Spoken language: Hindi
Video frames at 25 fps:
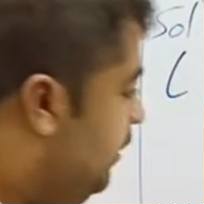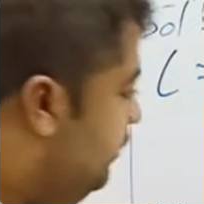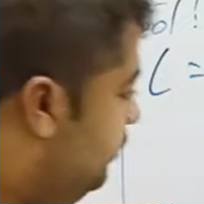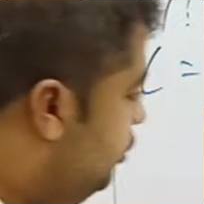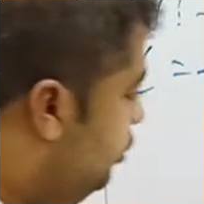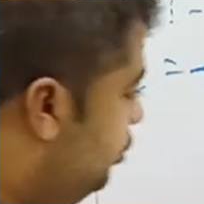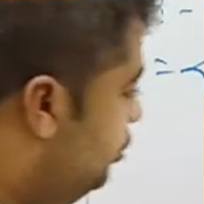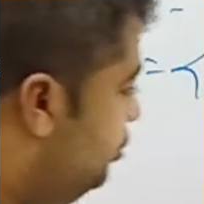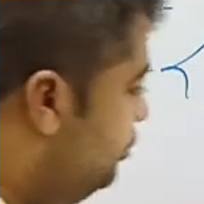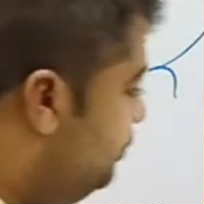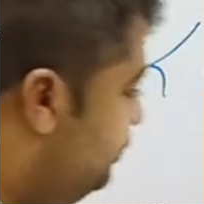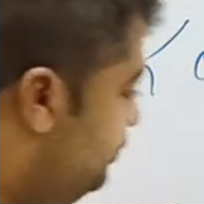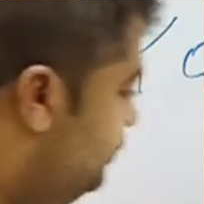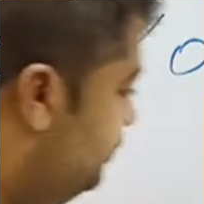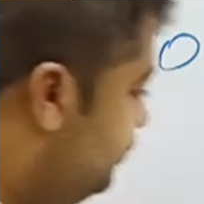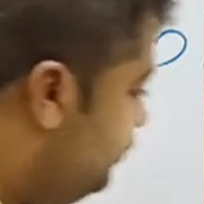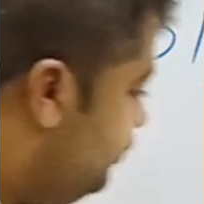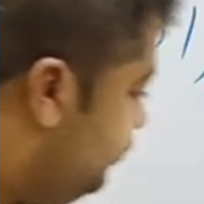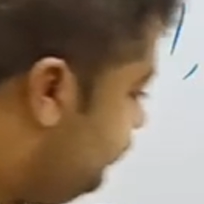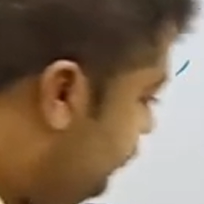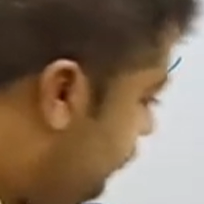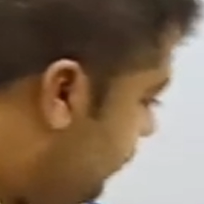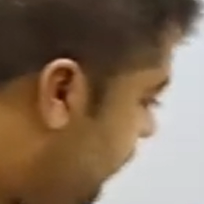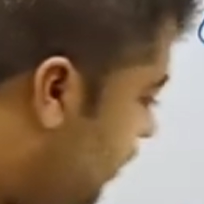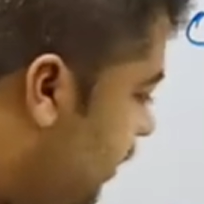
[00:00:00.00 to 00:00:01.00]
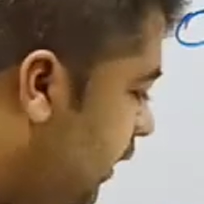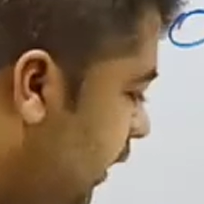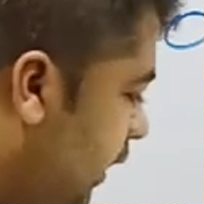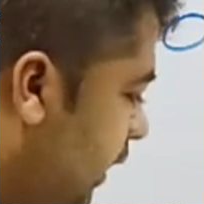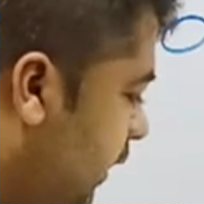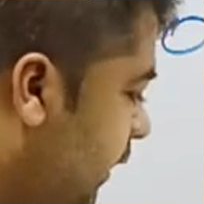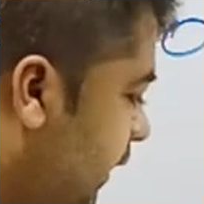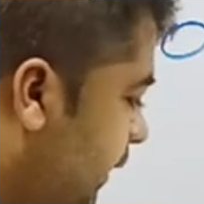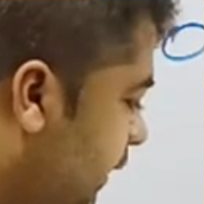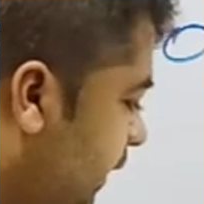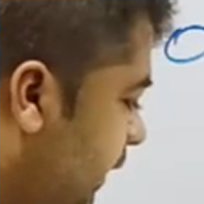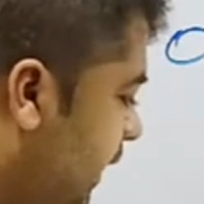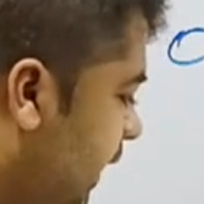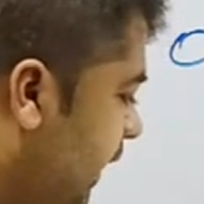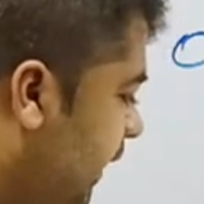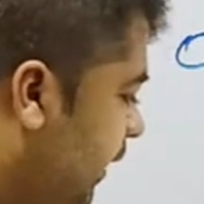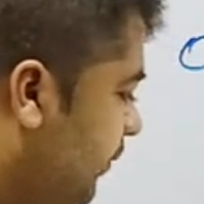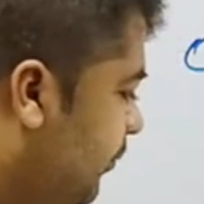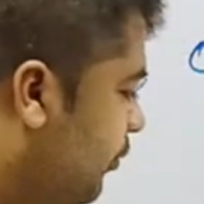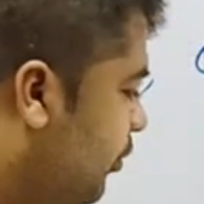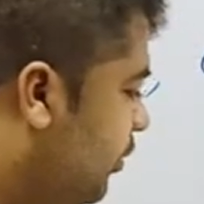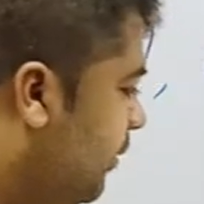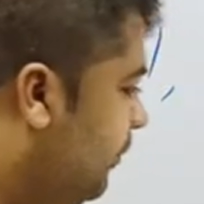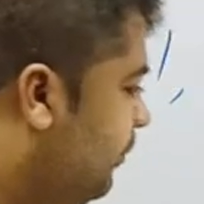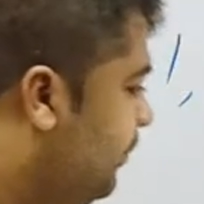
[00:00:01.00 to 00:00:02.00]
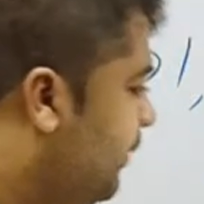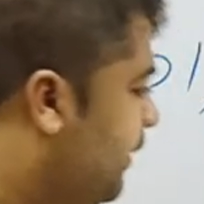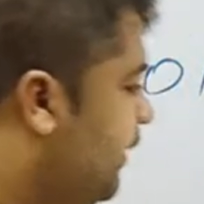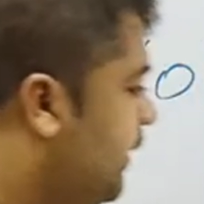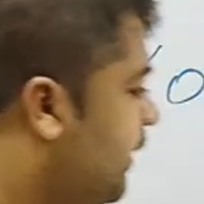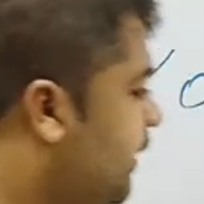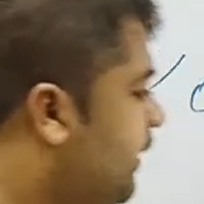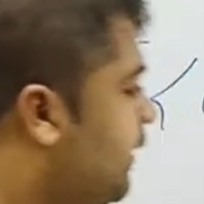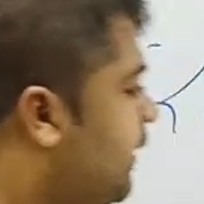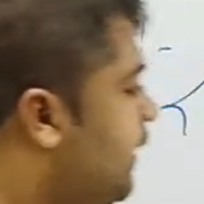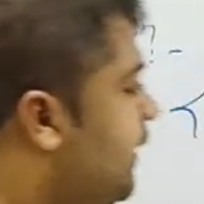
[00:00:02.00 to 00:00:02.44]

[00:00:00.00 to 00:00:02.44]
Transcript: तो अगर ये डायग्राम को कंप्लीट करना